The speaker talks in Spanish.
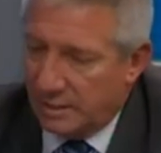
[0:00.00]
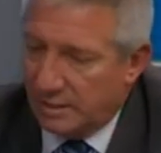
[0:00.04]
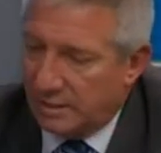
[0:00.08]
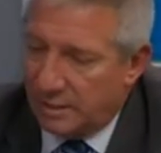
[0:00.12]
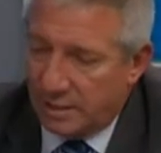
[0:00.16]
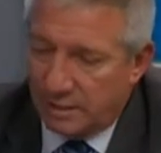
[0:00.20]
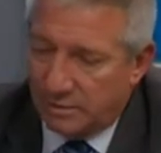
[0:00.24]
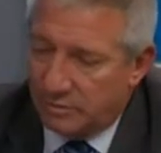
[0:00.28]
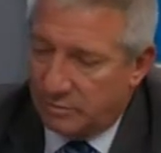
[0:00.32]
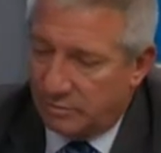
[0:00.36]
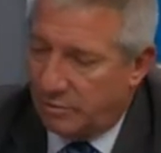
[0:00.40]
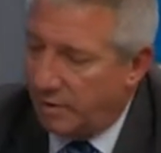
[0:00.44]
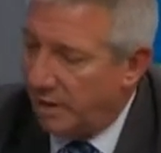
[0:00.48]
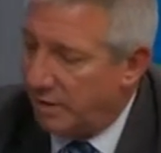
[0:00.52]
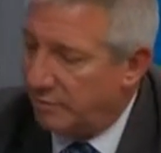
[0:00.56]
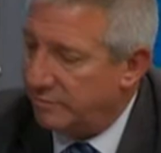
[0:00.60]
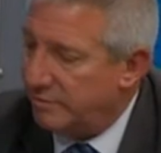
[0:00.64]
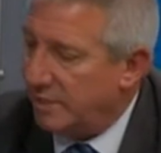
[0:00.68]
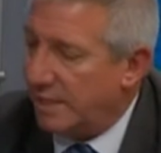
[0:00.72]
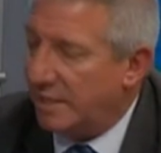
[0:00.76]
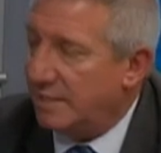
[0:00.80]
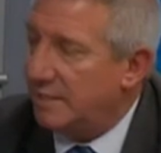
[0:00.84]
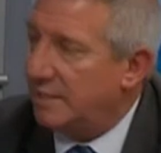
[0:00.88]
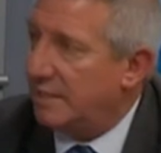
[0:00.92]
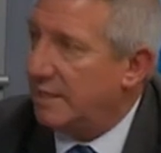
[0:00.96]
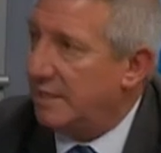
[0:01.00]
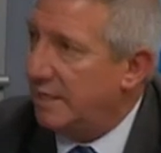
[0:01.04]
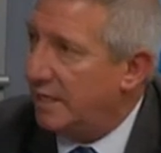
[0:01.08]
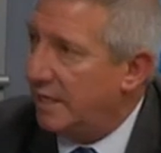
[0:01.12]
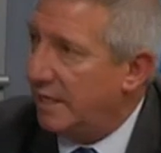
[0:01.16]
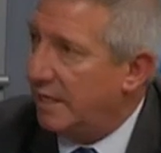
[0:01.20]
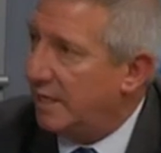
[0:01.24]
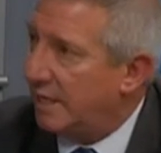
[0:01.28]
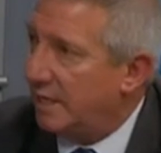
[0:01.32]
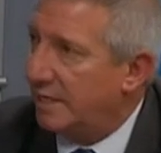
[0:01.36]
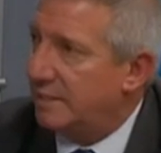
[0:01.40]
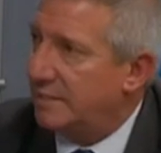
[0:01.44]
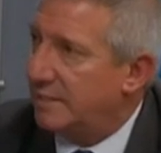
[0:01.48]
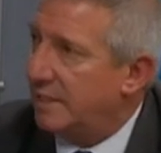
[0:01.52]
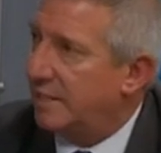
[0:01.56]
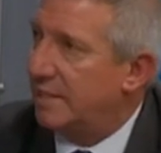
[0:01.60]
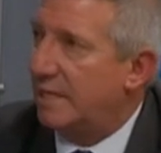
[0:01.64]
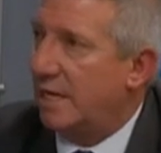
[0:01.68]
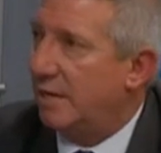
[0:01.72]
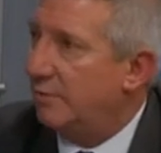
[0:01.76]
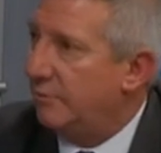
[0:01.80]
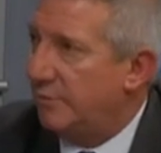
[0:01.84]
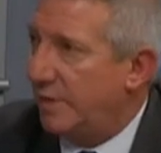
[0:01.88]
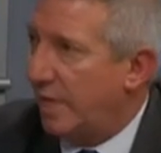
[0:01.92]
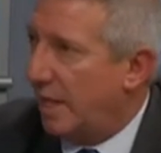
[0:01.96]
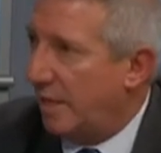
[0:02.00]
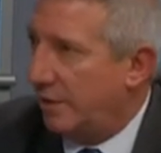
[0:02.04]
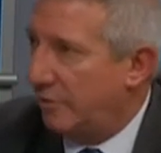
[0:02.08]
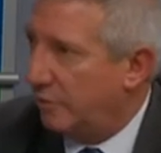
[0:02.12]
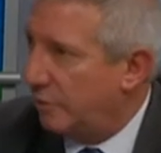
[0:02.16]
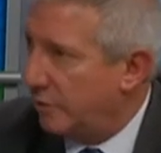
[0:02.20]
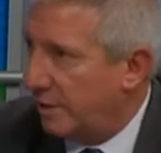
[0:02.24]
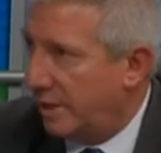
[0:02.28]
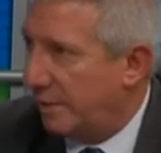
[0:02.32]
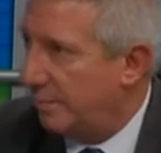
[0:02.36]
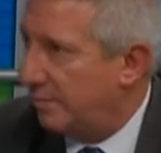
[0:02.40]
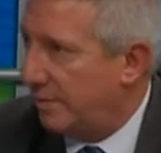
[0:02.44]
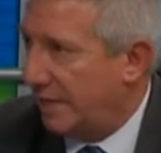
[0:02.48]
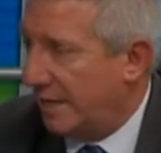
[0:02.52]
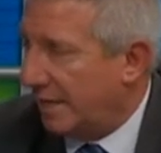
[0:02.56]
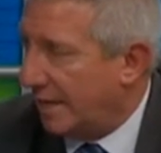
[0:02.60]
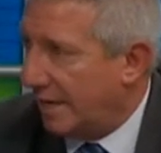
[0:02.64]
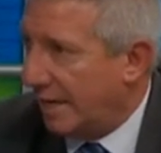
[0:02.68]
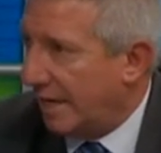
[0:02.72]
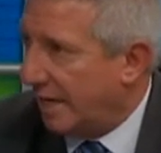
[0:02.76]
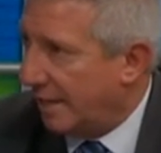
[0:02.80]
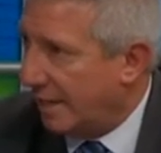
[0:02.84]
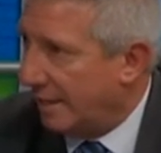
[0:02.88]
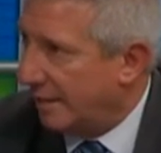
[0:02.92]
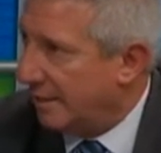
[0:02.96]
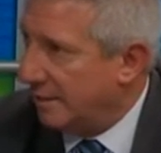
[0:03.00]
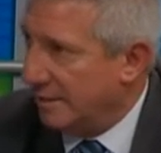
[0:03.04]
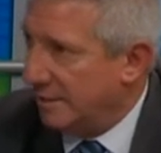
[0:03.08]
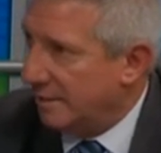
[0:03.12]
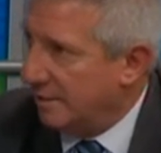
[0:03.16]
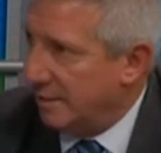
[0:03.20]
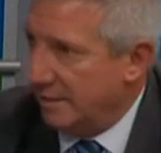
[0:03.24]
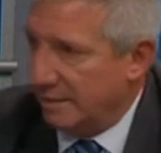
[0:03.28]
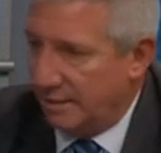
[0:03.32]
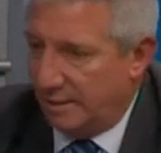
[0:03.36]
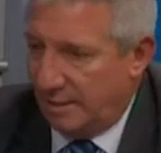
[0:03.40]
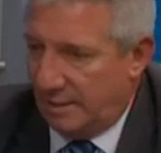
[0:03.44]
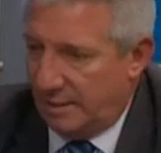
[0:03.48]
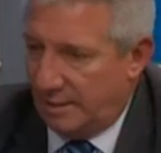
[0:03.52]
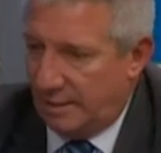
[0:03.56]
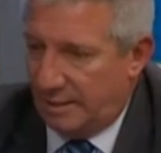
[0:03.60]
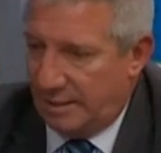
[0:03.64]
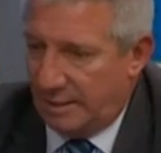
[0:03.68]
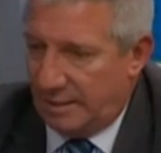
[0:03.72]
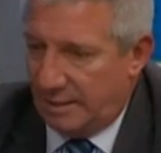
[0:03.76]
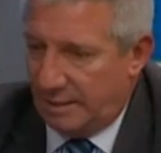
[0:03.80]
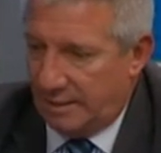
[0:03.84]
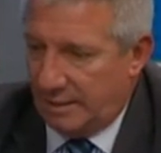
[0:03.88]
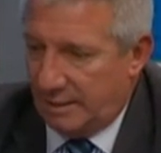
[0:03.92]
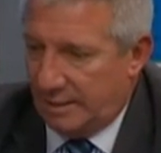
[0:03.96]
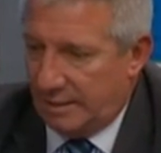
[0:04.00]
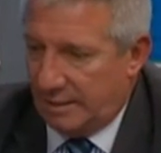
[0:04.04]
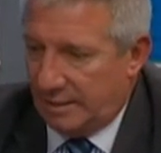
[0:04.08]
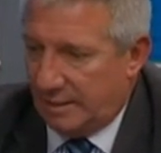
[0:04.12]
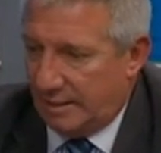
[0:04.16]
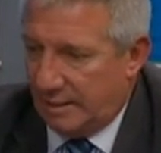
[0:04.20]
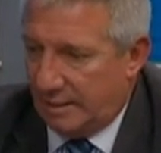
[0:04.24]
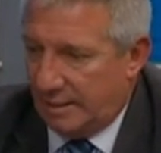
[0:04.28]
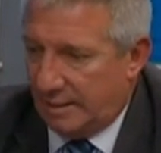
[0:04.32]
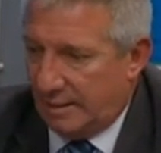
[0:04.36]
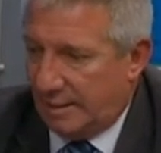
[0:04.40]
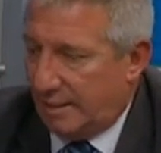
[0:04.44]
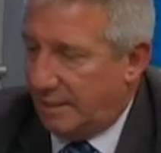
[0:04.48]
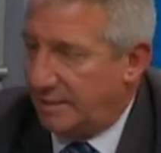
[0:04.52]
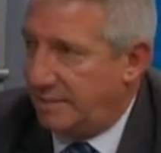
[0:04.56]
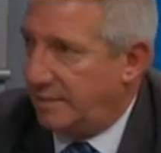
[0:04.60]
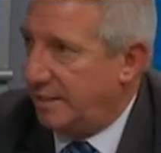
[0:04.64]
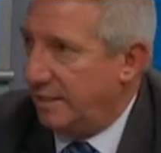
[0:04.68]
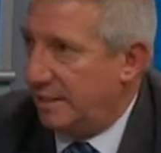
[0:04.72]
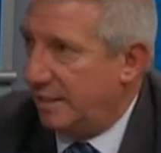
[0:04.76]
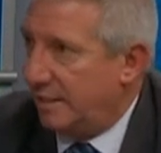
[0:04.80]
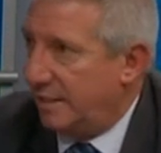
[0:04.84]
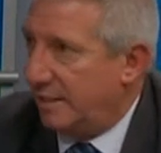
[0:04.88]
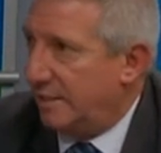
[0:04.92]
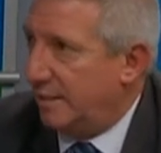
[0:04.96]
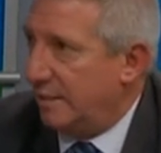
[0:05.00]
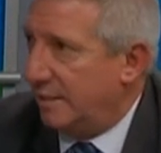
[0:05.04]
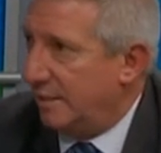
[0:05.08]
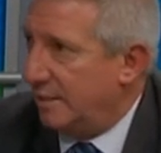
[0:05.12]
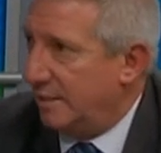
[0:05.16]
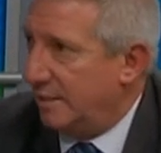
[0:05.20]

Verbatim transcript: Esta no es una entidad recaudadora, para nada. Eh, es decir, eh,